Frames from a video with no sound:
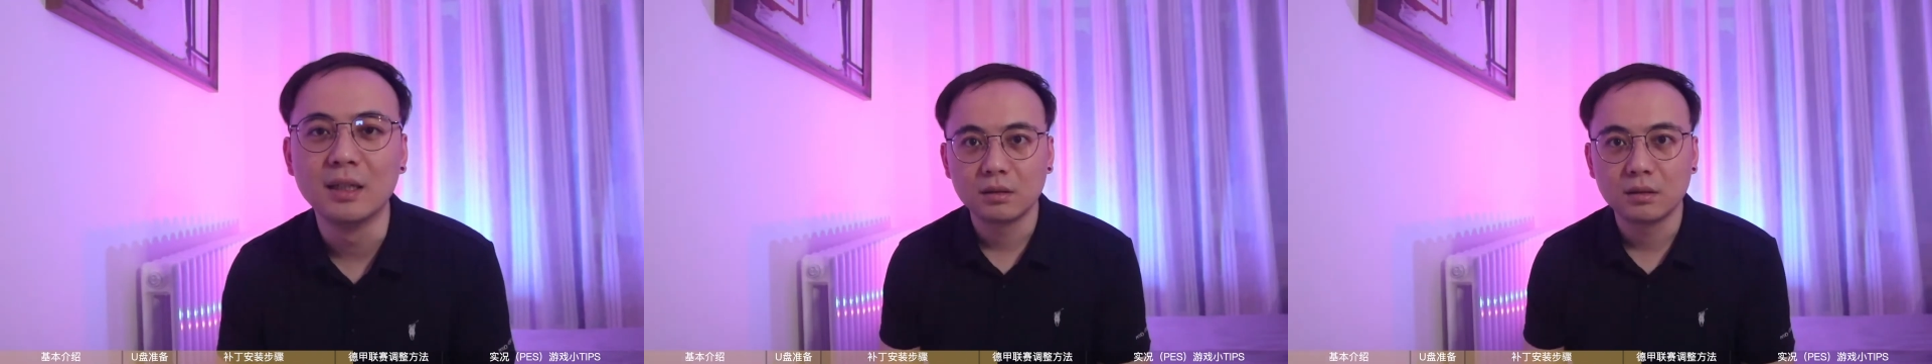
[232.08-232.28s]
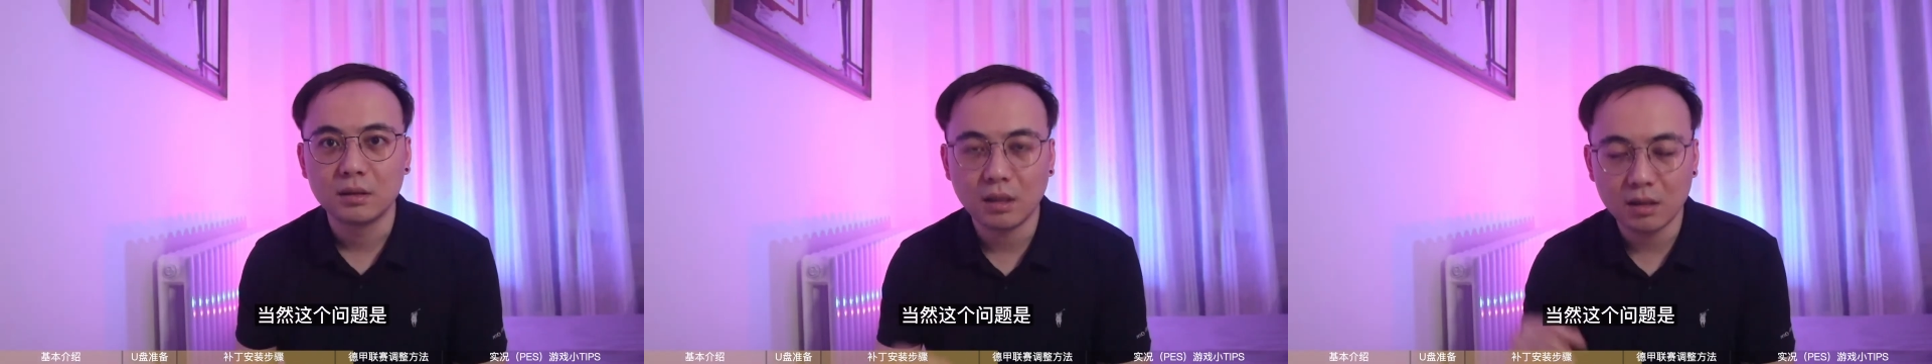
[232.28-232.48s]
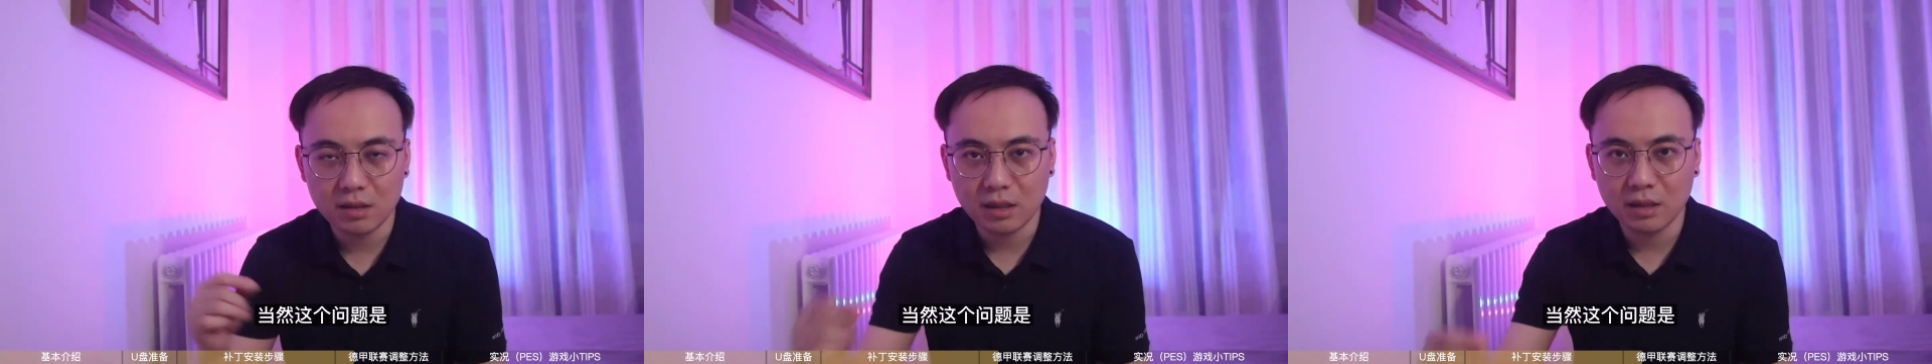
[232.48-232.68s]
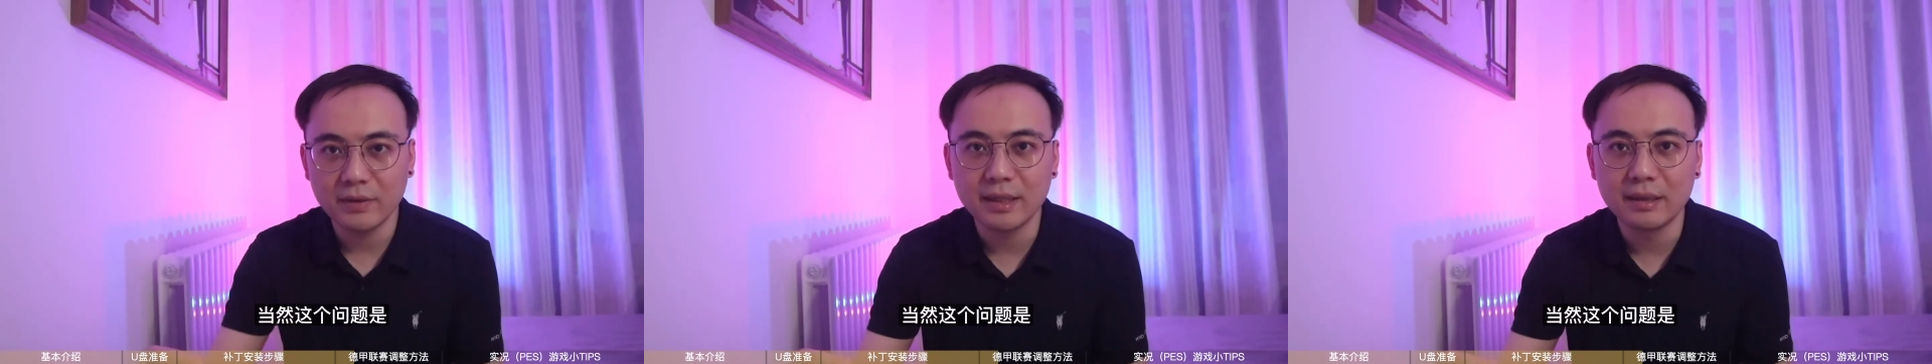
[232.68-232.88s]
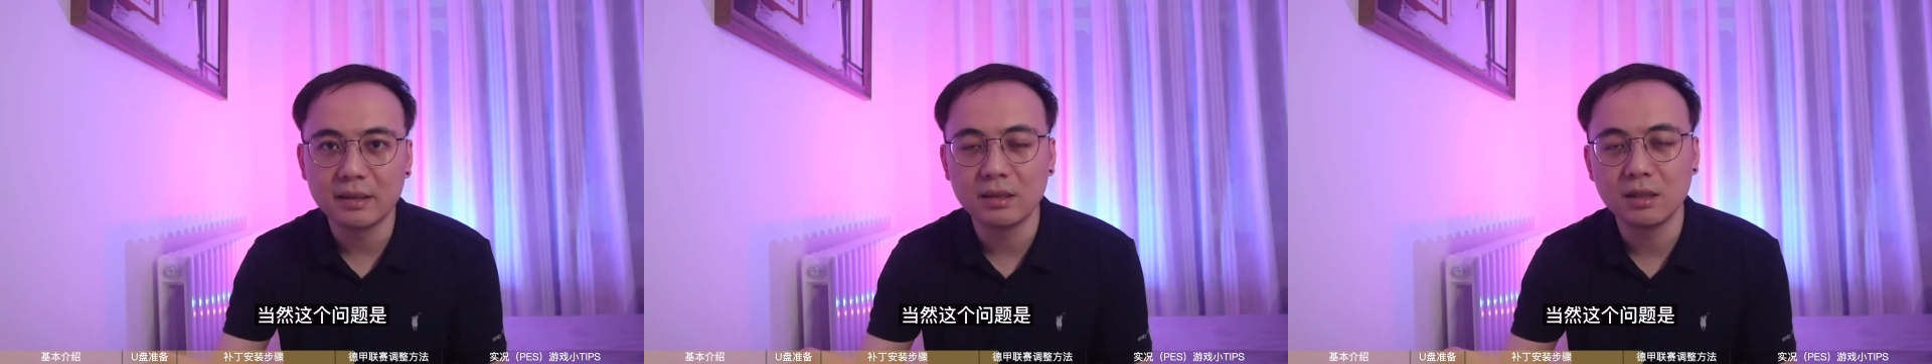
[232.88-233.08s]
当然，这个
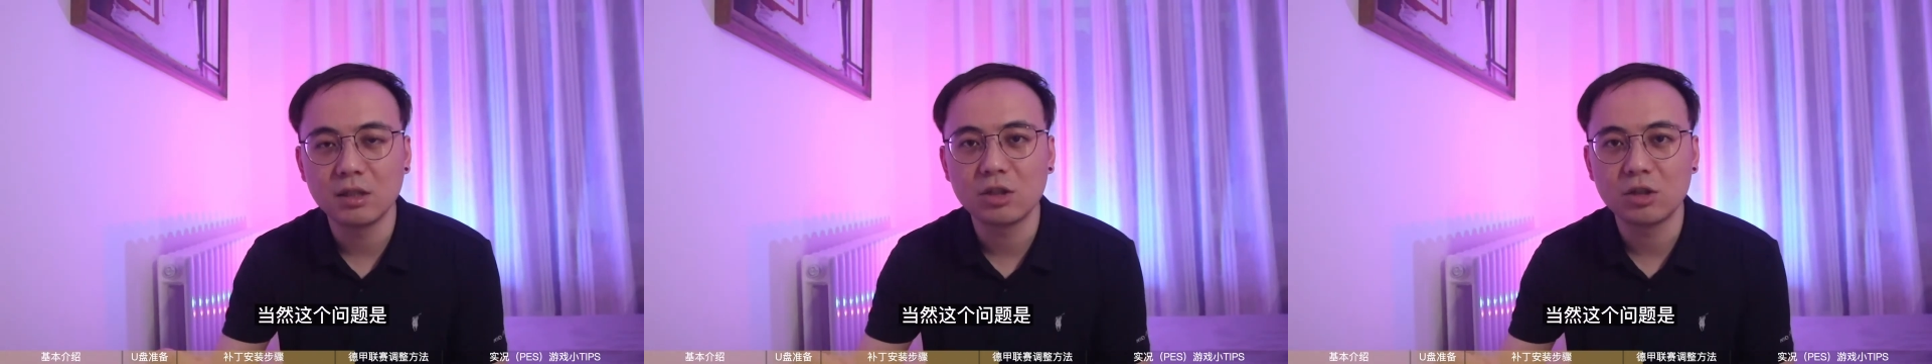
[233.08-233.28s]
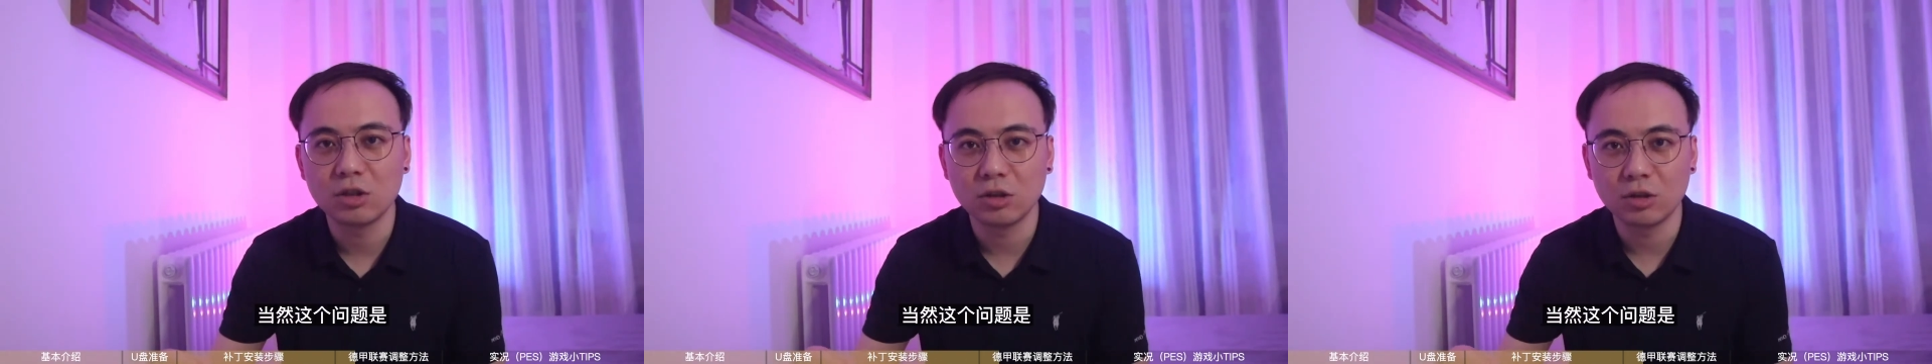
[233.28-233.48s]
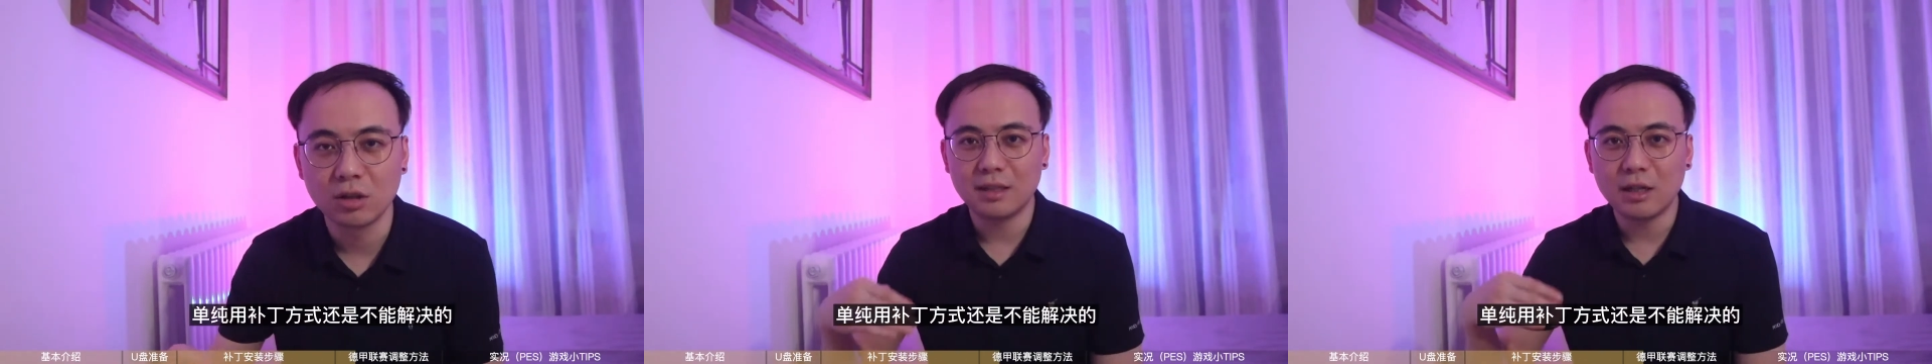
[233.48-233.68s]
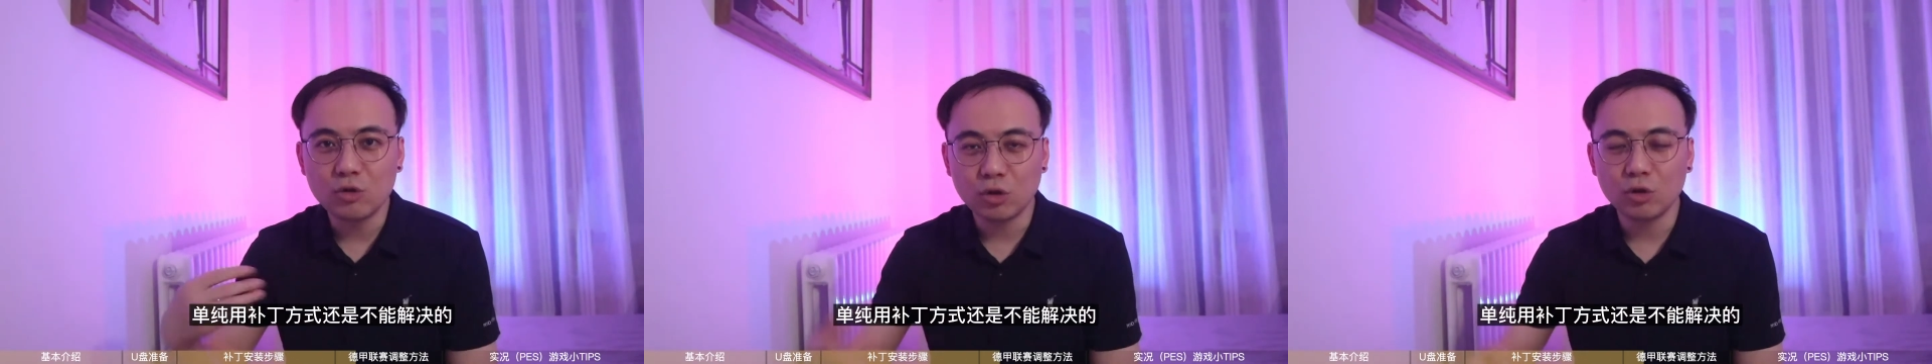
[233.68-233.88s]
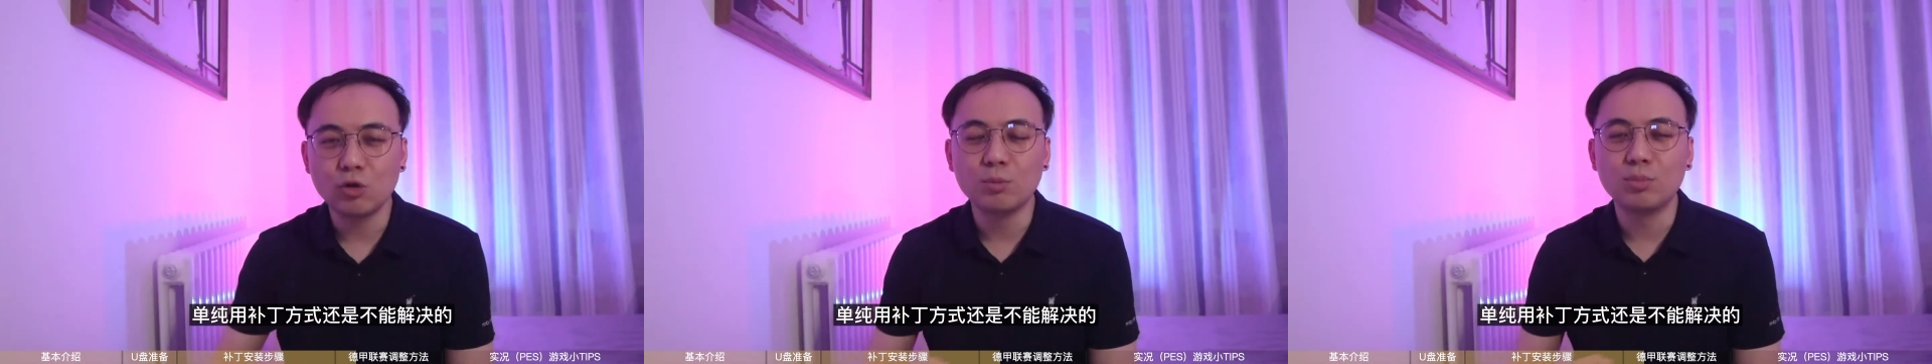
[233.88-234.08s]
问题是单
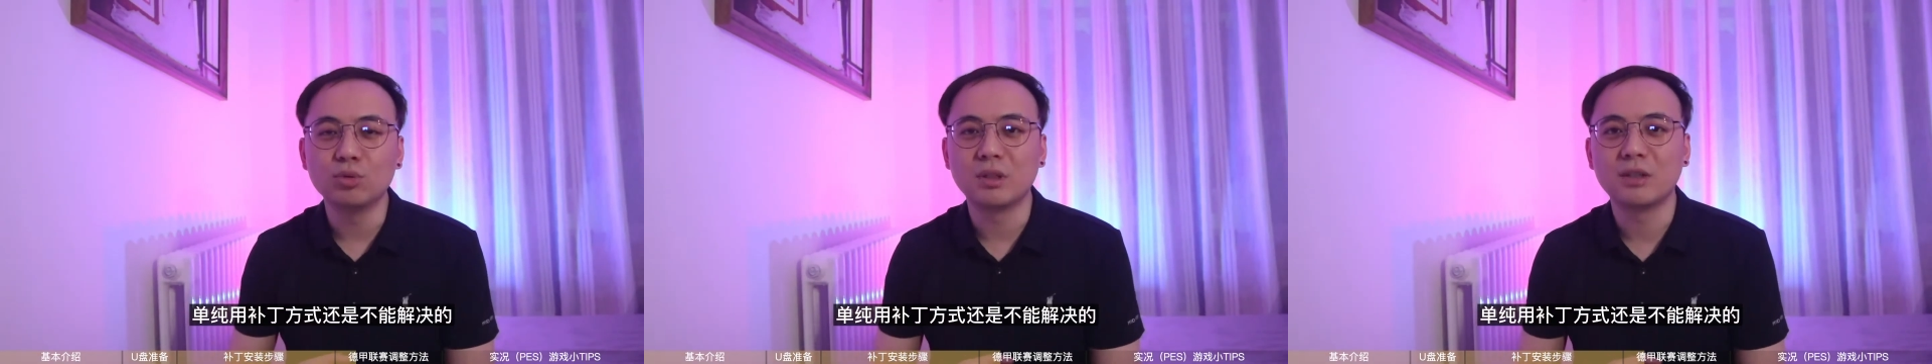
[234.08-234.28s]
纯用补